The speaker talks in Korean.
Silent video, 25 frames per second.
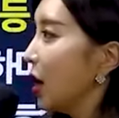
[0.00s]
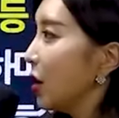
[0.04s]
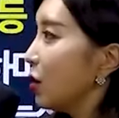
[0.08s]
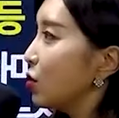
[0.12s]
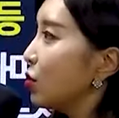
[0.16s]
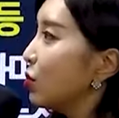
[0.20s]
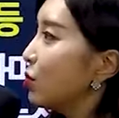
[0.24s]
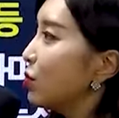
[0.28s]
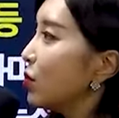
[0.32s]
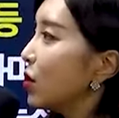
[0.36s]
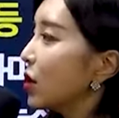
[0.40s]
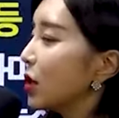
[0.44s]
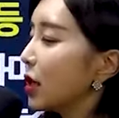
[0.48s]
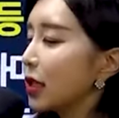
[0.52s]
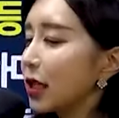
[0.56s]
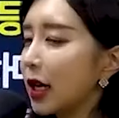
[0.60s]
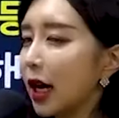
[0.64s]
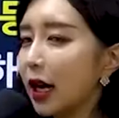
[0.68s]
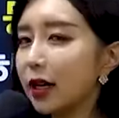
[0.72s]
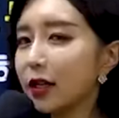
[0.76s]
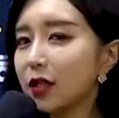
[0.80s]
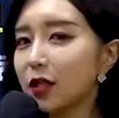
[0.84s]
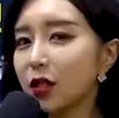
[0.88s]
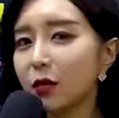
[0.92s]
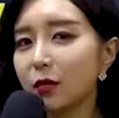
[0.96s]
군무원의
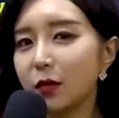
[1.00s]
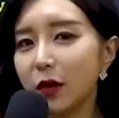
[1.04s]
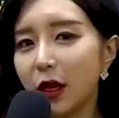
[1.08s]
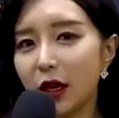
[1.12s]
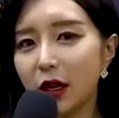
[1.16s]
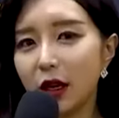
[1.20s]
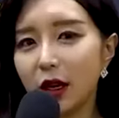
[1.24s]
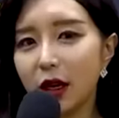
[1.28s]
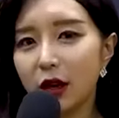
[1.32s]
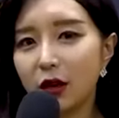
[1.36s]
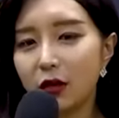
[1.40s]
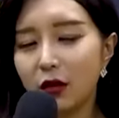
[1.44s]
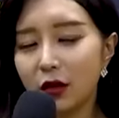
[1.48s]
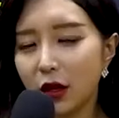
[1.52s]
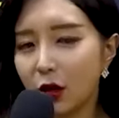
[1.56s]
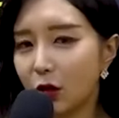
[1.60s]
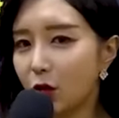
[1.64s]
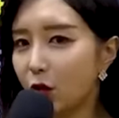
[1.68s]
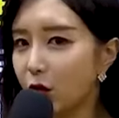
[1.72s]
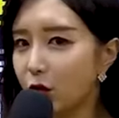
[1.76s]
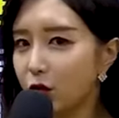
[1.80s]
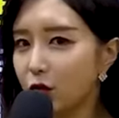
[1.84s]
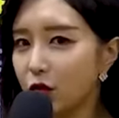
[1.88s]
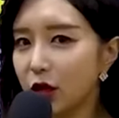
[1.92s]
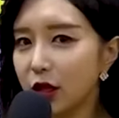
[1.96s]
장점 얘기하거나
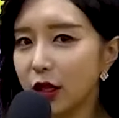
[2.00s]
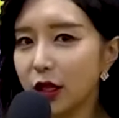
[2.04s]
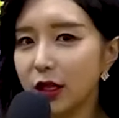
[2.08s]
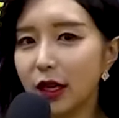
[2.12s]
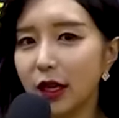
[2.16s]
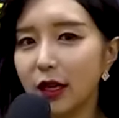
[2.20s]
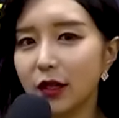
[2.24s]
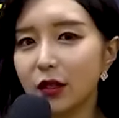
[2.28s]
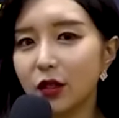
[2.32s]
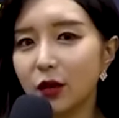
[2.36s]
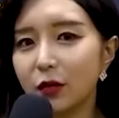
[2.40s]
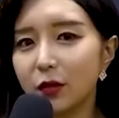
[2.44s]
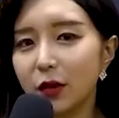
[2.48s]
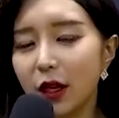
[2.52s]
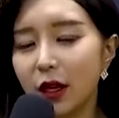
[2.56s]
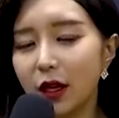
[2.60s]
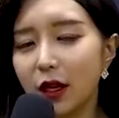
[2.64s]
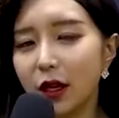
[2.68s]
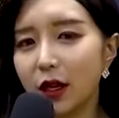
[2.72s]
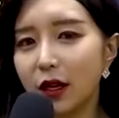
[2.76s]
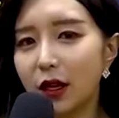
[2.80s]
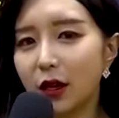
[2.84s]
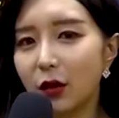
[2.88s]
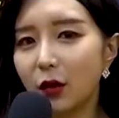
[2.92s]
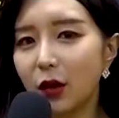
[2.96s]
공무원의 장점
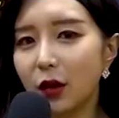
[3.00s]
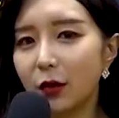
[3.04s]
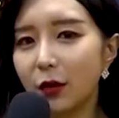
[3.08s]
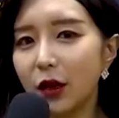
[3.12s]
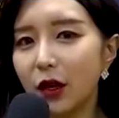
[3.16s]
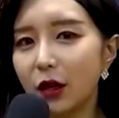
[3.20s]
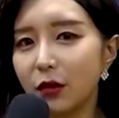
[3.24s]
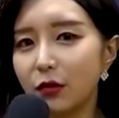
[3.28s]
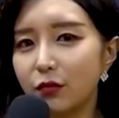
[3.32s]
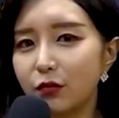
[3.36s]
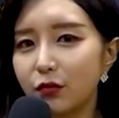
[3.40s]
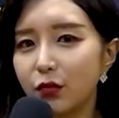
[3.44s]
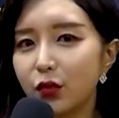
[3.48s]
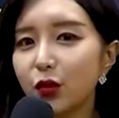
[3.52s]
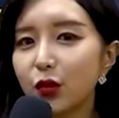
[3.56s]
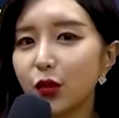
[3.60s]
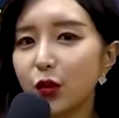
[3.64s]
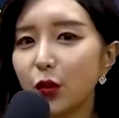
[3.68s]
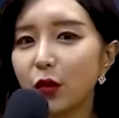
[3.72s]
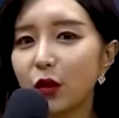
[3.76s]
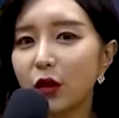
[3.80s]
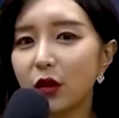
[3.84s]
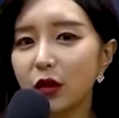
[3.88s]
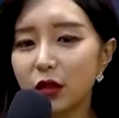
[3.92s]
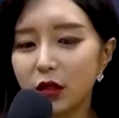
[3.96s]
얘기하라고 하면
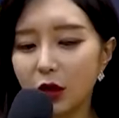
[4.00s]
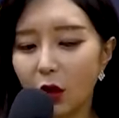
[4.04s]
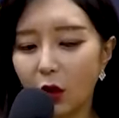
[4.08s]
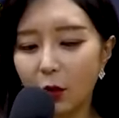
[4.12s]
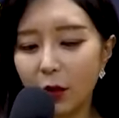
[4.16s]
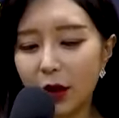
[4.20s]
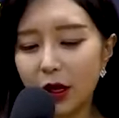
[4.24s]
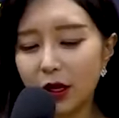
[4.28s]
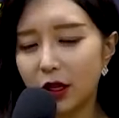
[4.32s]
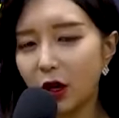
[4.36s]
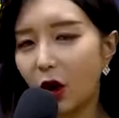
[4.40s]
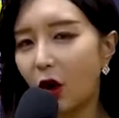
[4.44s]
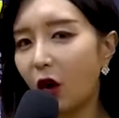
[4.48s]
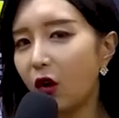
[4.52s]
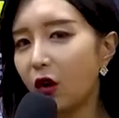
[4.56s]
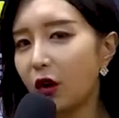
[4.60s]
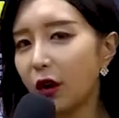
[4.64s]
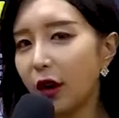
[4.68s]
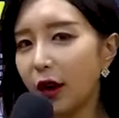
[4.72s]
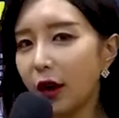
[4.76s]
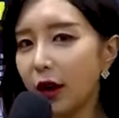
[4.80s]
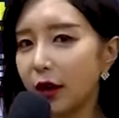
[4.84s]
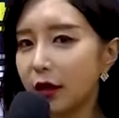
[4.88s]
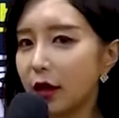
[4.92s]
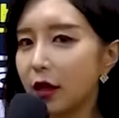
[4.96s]
무조건 정말
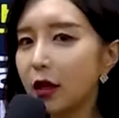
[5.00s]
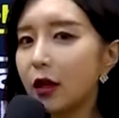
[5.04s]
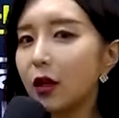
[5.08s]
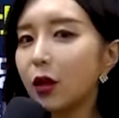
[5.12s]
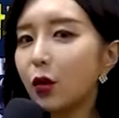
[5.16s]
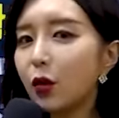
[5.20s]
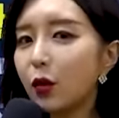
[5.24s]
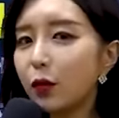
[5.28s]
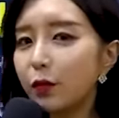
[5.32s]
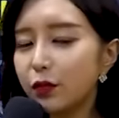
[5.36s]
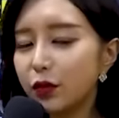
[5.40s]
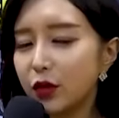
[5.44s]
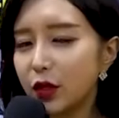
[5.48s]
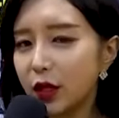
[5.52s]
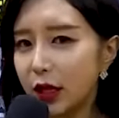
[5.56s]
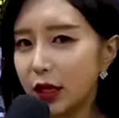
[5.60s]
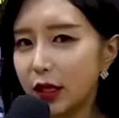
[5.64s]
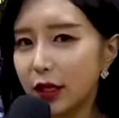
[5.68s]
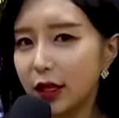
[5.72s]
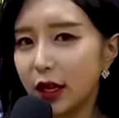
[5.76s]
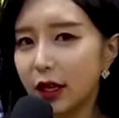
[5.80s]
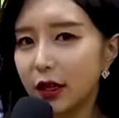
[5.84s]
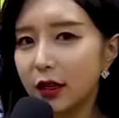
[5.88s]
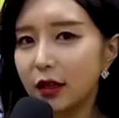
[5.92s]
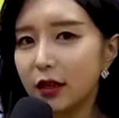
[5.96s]
열에 한 일곱 분
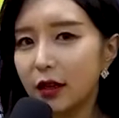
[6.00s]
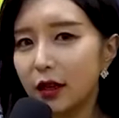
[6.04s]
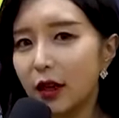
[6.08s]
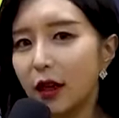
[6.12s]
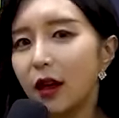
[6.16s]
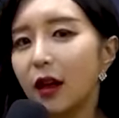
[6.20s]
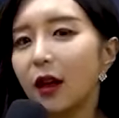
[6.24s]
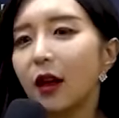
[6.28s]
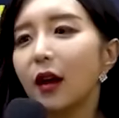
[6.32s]
이상은